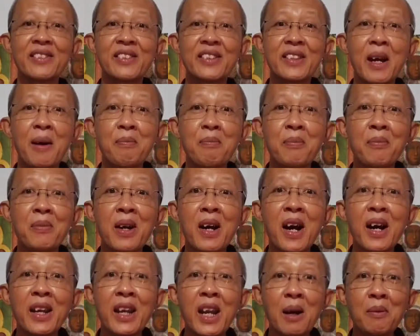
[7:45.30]
jam
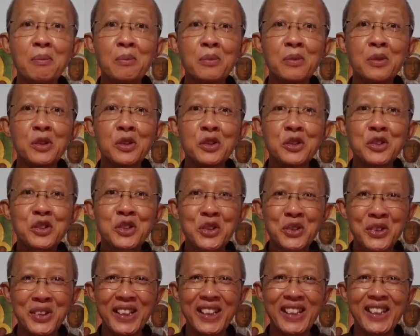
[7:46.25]
6
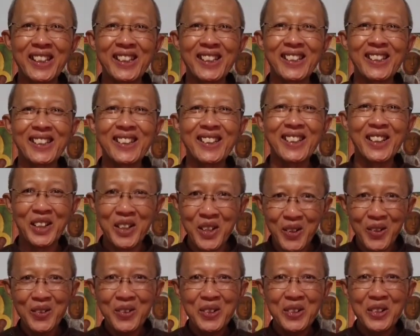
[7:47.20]
sore.
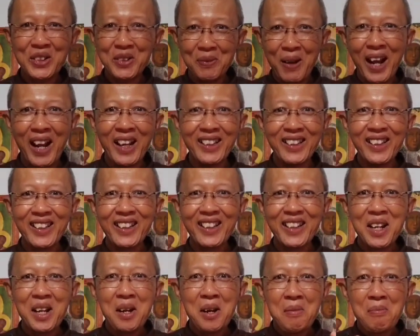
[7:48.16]
Ayo semangat
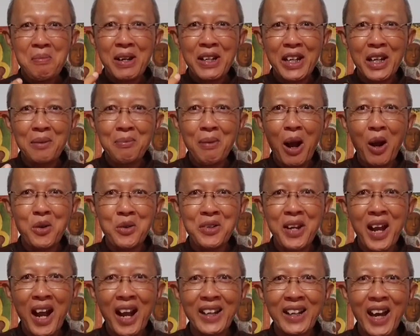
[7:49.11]
menerima
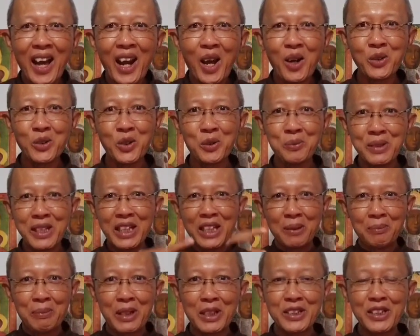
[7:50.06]
undangan Allah untuk
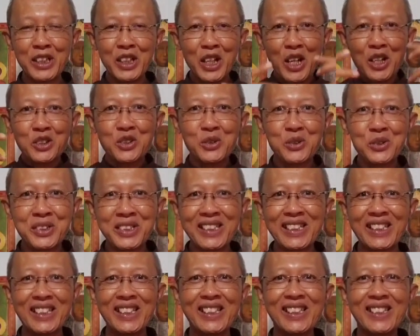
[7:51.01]
menjadi bersih
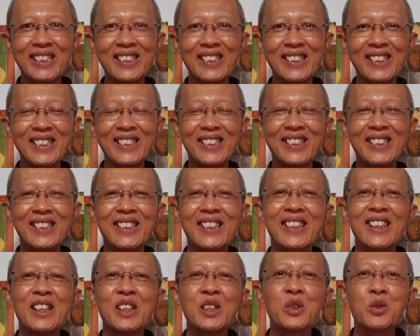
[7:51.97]
suci.
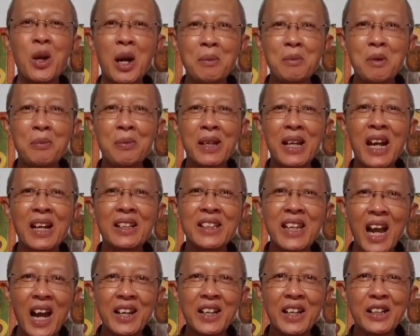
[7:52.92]
Tuhan
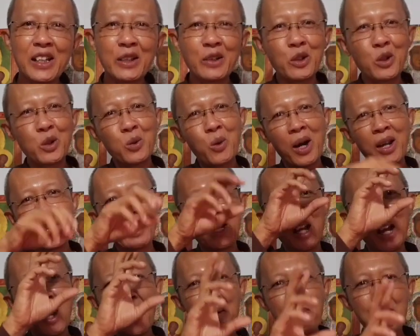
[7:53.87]
memberkati Anda dan
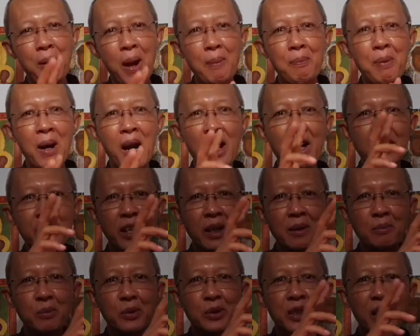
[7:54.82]
keluarga, Bapa
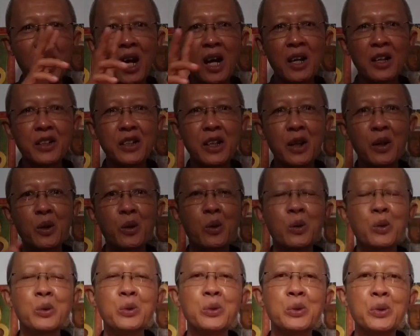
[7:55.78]
dan Putra dan Roh
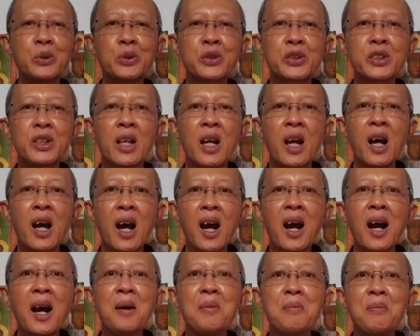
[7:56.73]
Kudus.
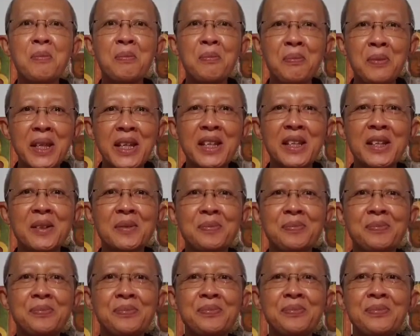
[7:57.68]
Amin.